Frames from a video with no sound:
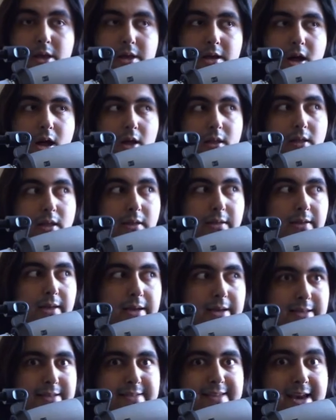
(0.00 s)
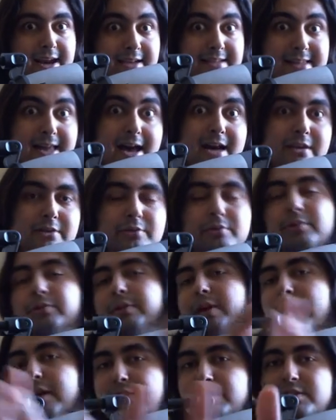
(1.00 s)
Kanalın adı gene Serdar On
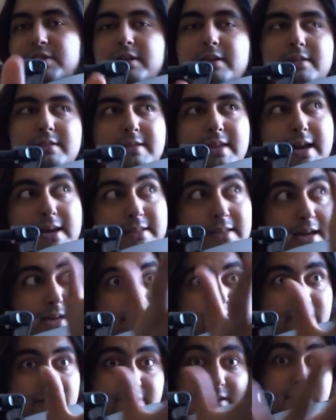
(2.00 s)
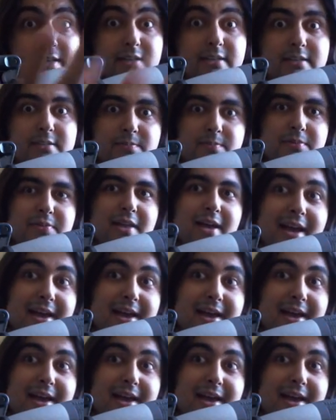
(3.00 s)
Action. Hani Serdar var gene isminde.